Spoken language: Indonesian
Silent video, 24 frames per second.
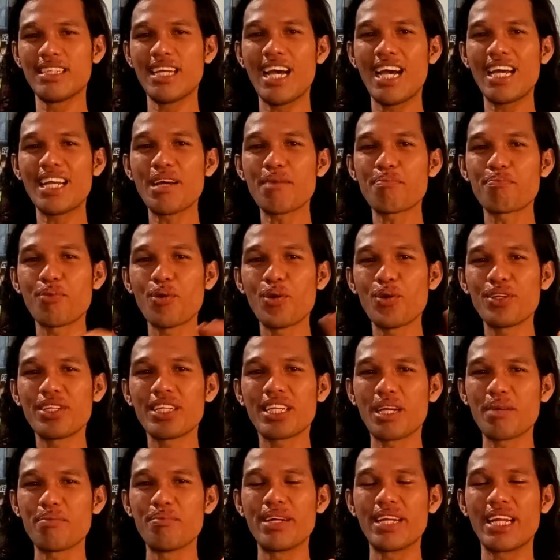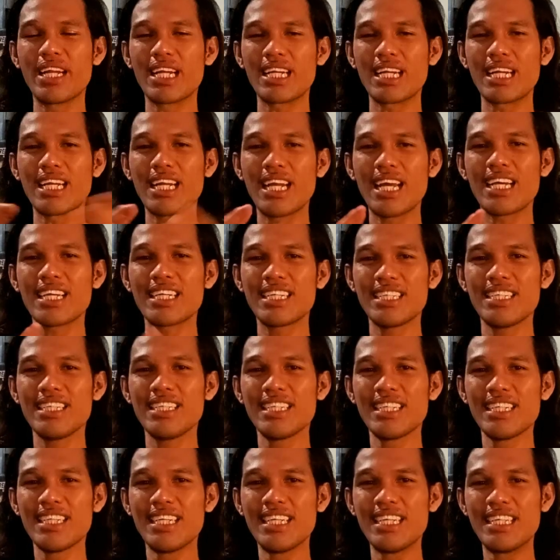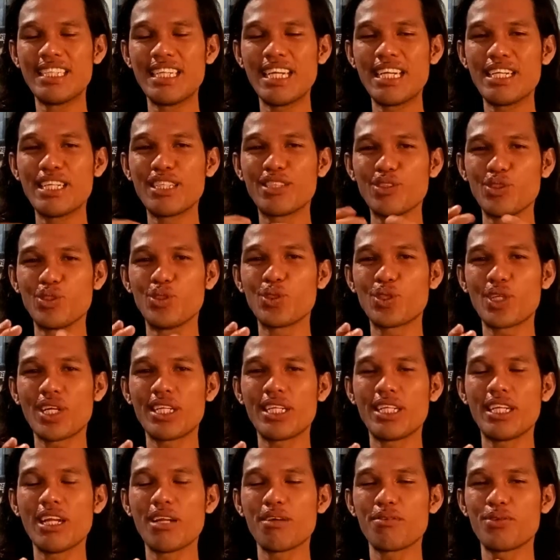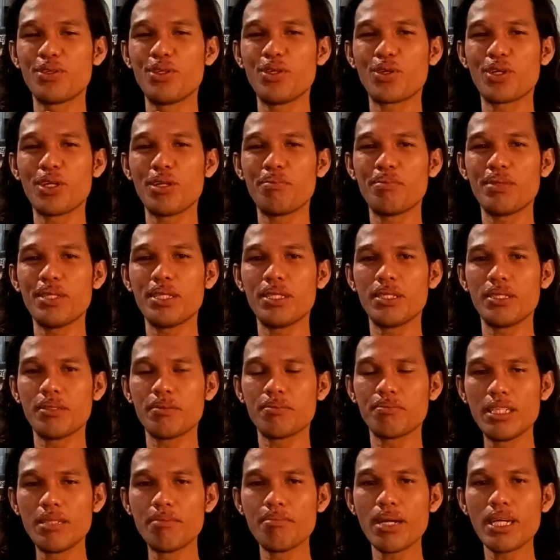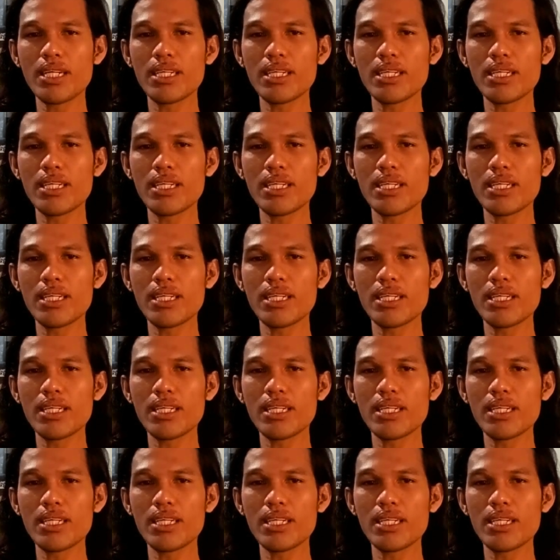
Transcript: Nah, ada poin kebenaran lagi yang ditunjukkan di dalam video klip ini. Di